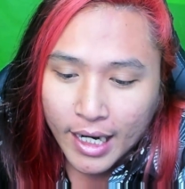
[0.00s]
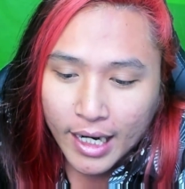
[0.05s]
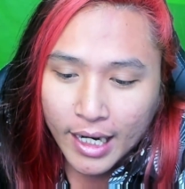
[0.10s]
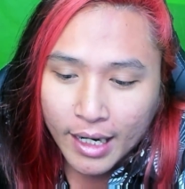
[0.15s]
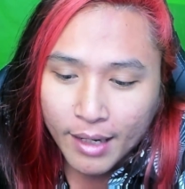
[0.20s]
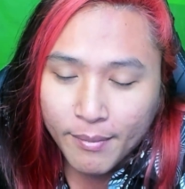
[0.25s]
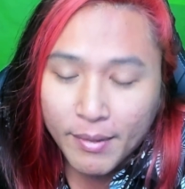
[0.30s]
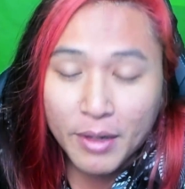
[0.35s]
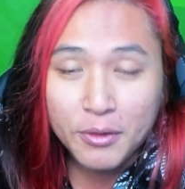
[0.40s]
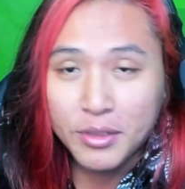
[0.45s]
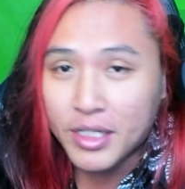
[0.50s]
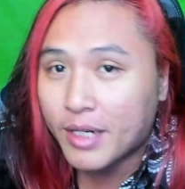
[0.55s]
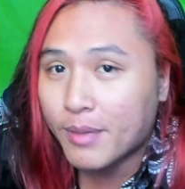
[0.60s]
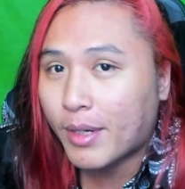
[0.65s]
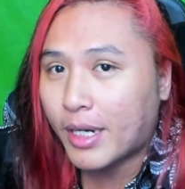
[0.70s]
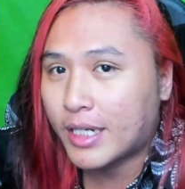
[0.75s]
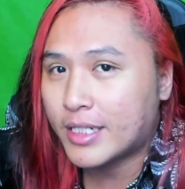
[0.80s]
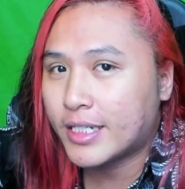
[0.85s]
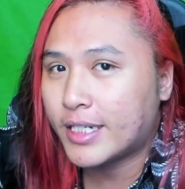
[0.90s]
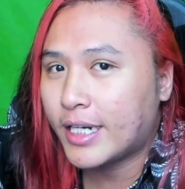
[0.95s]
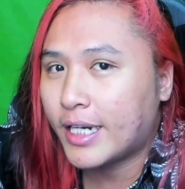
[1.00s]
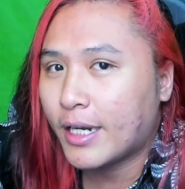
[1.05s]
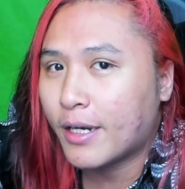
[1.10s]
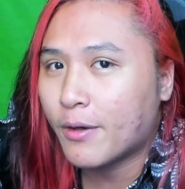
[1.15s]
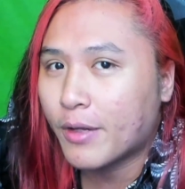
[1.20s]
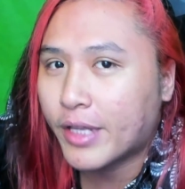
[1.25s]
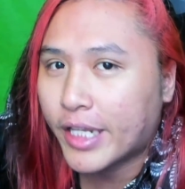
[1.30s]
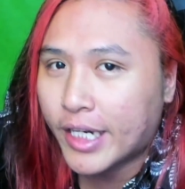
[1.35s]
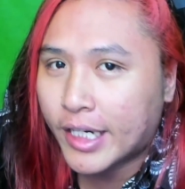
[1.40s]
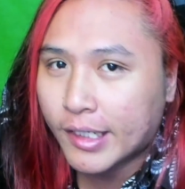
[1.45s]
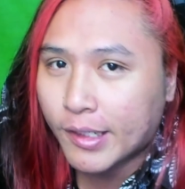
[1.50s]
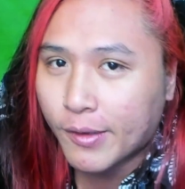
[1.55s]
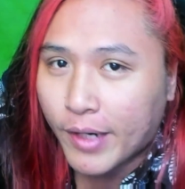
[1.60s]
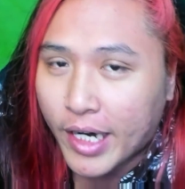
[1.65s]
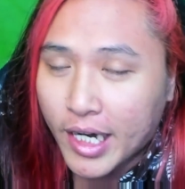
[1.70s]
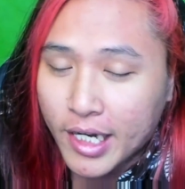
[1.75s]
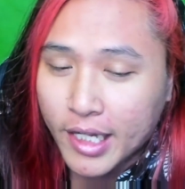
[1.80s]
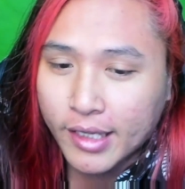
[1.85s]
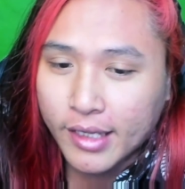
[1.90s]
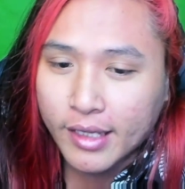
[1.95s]
uh, Marus ini bakal jadi konten yang no
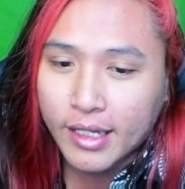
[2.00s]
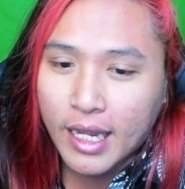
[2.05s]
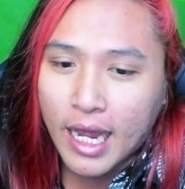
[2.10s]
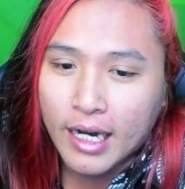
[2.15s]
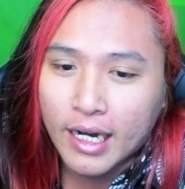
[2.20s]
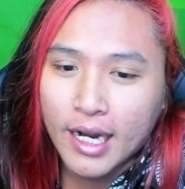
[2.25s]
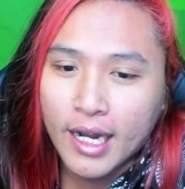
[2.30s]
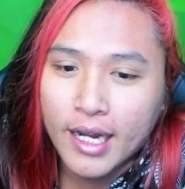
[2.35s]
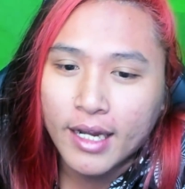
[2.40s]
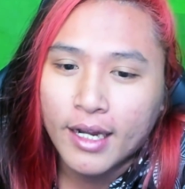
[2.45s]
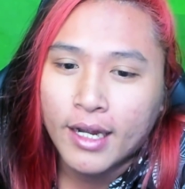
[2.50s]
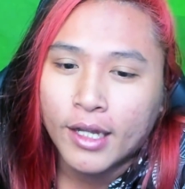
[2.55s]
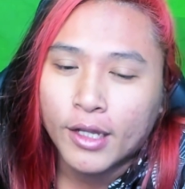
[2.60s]
edit karena